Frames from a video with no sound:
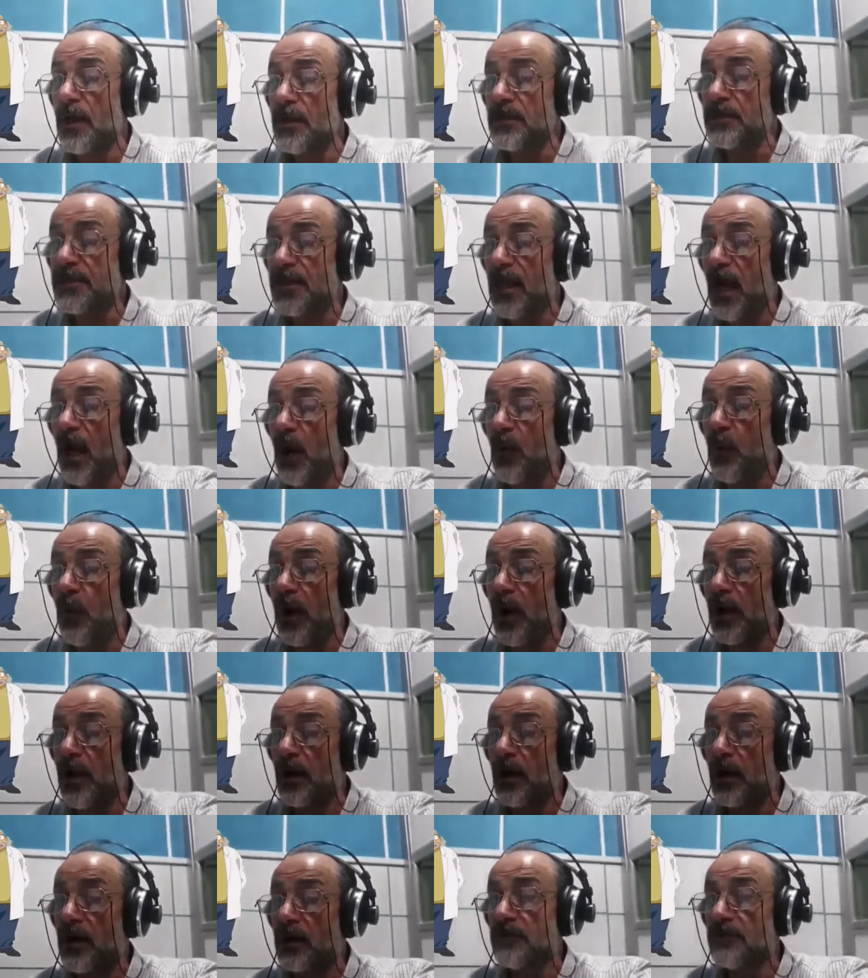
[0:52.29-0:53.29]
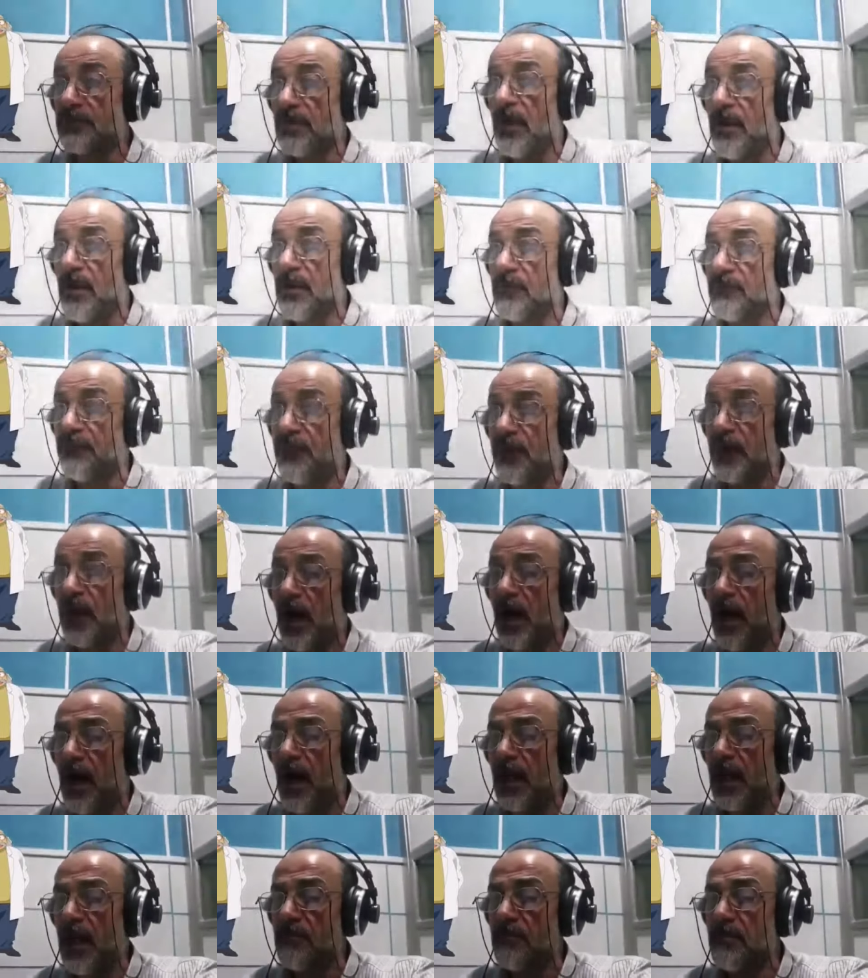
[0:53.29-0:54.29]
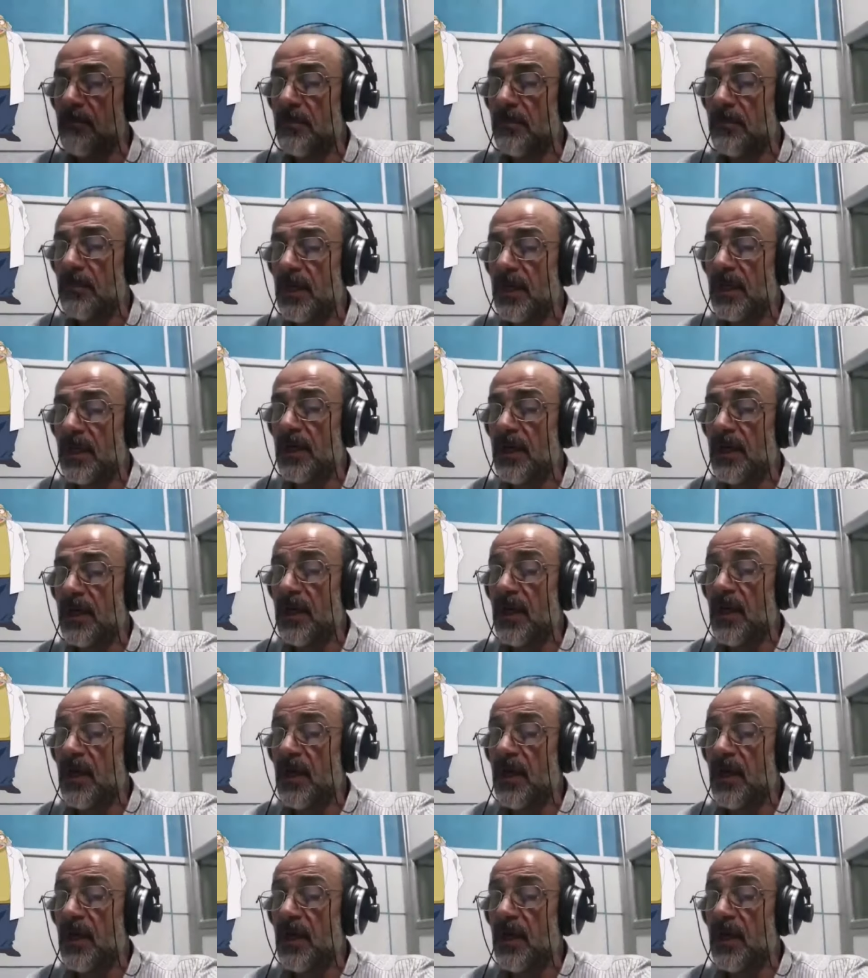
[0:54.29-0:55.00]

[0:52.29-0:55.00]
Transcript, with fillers: ليس أول قطار في العالم